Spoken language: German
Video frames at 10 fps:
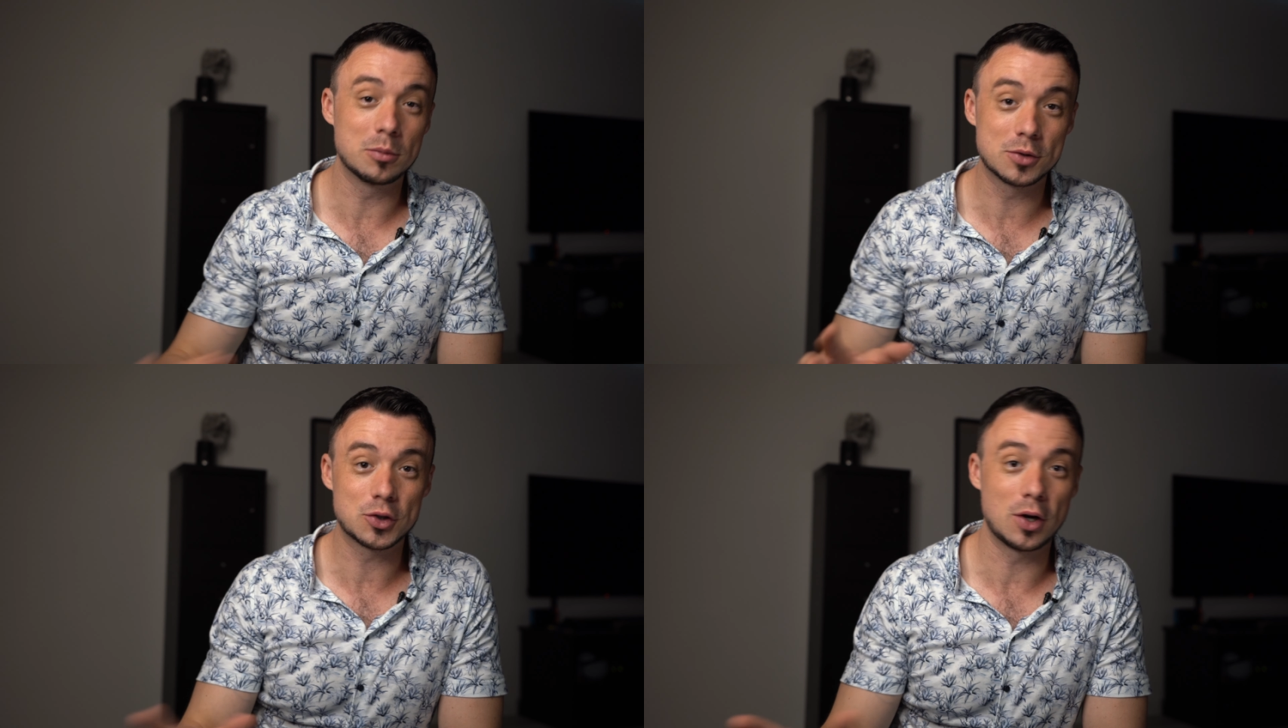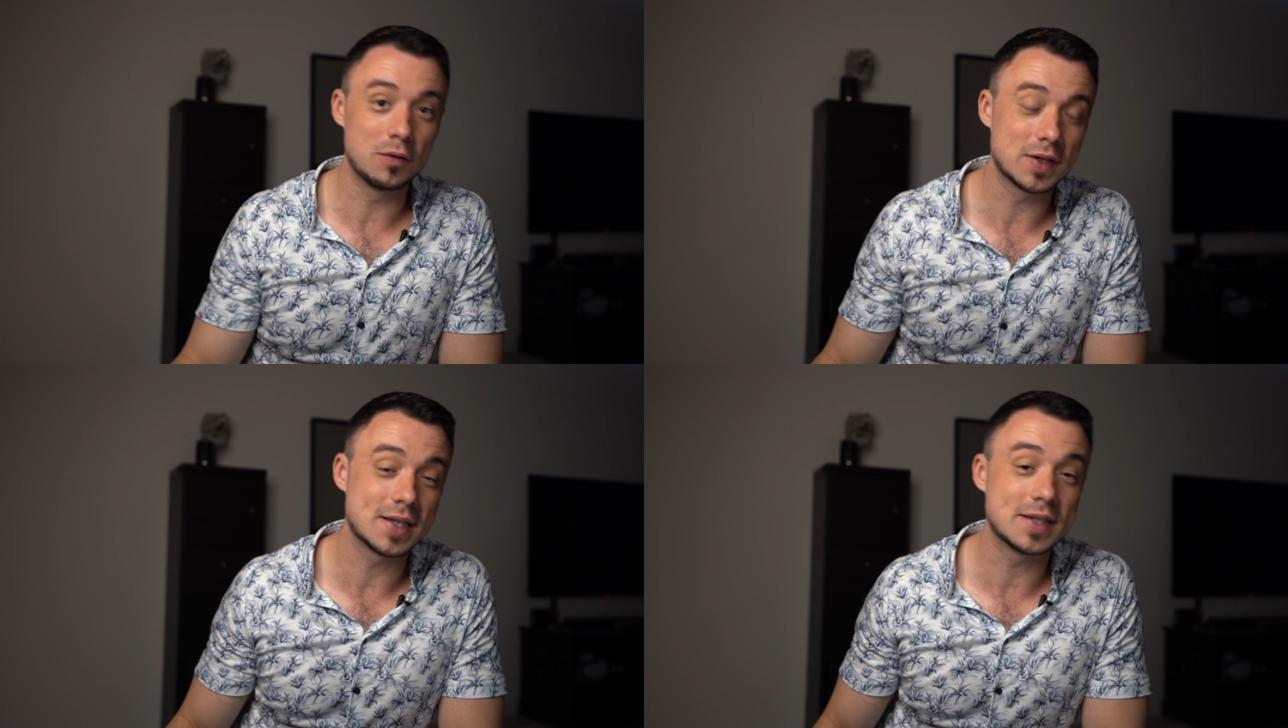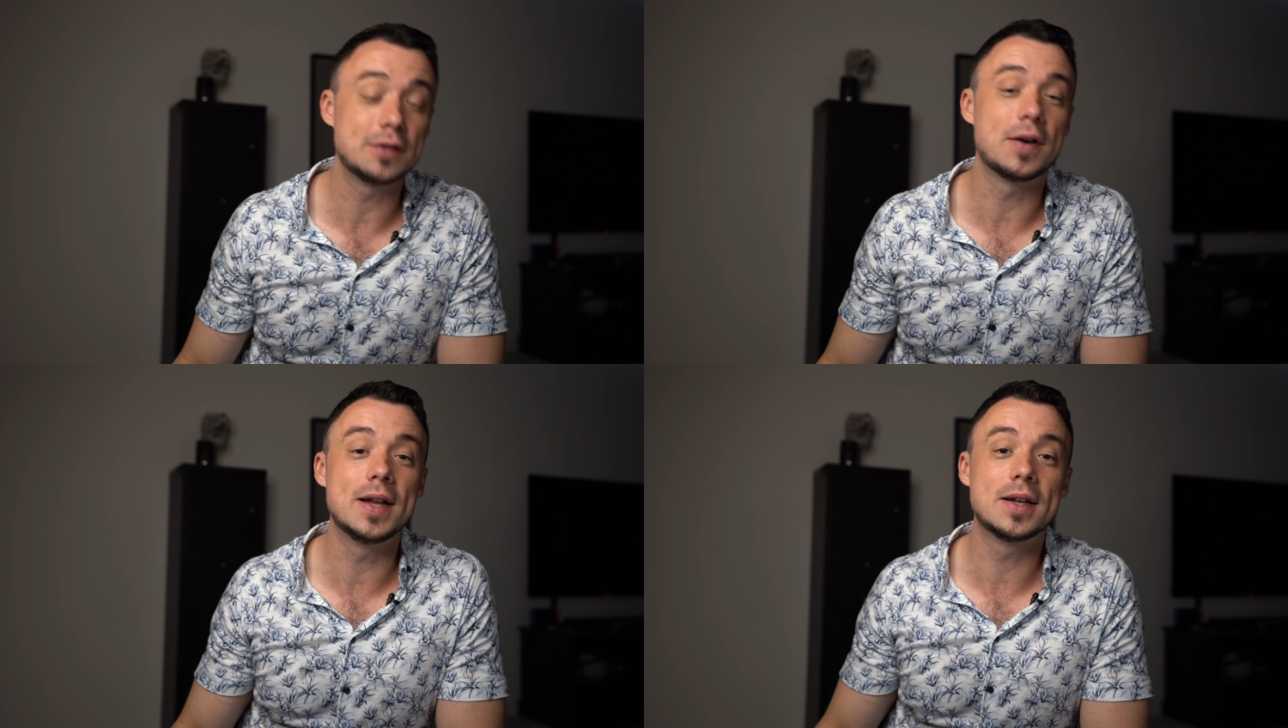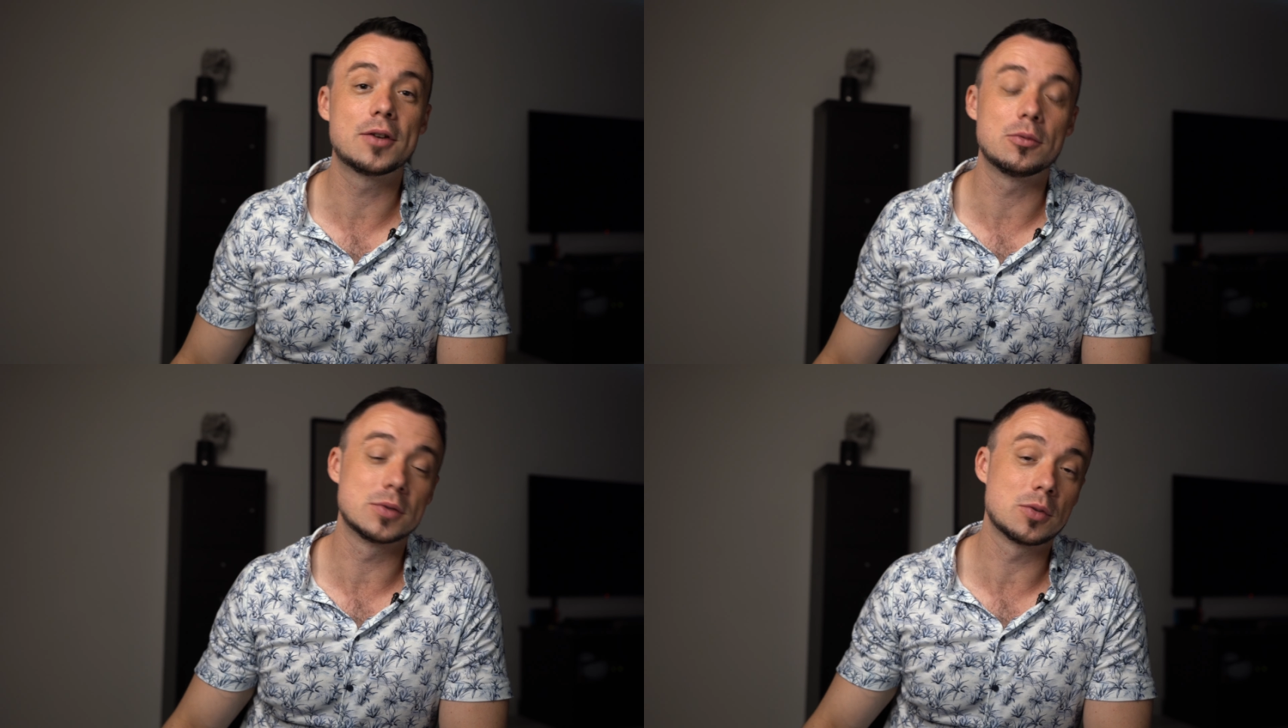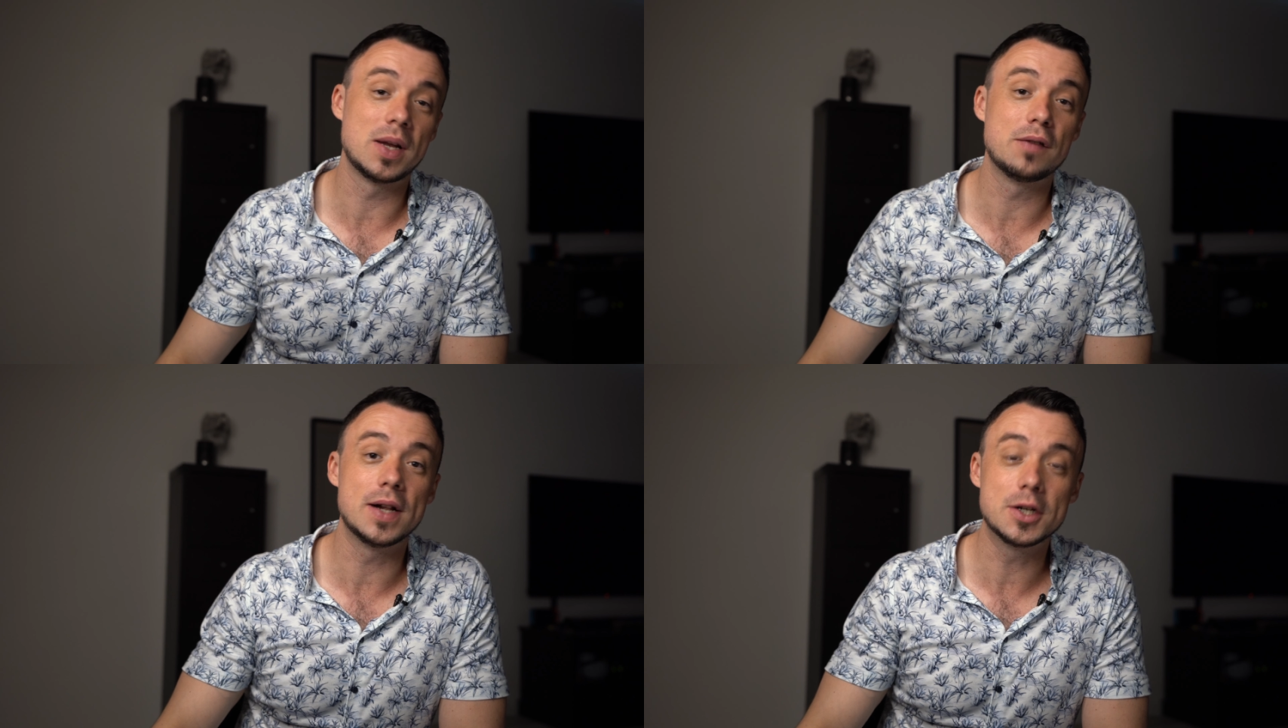um zu schauen, was hat sich verändert, um so
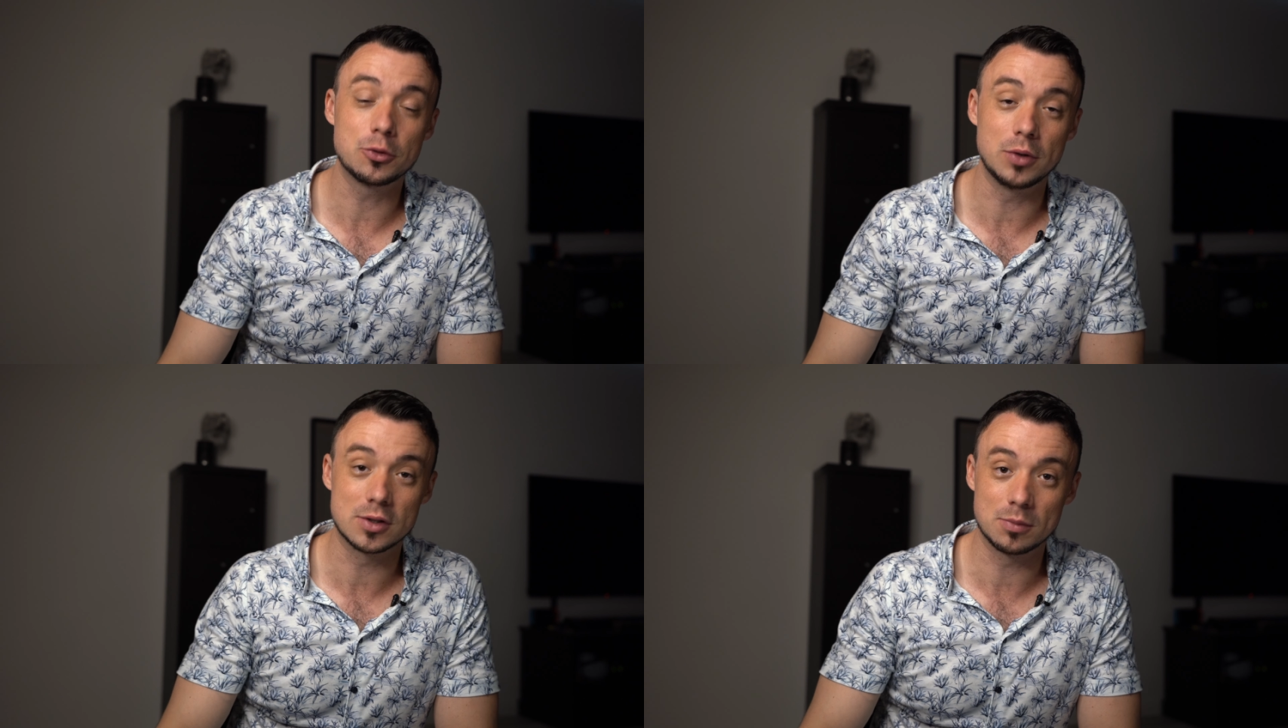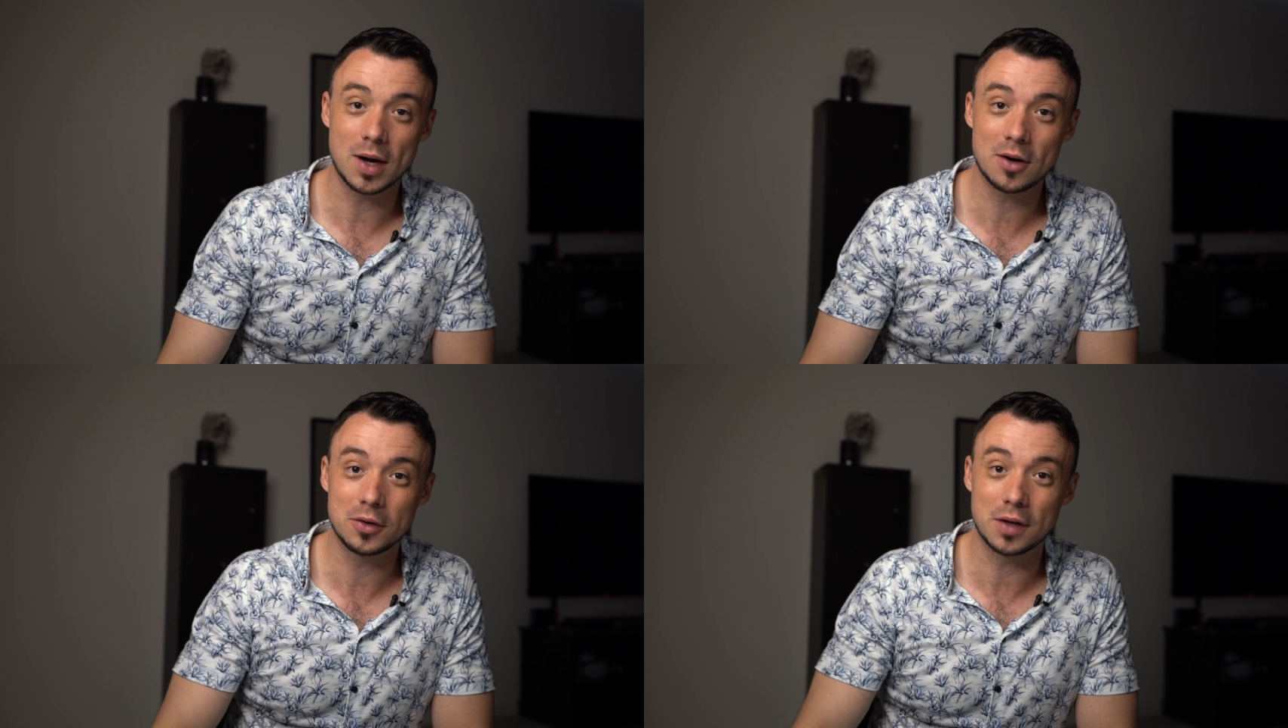meine Feldstudien zu machen.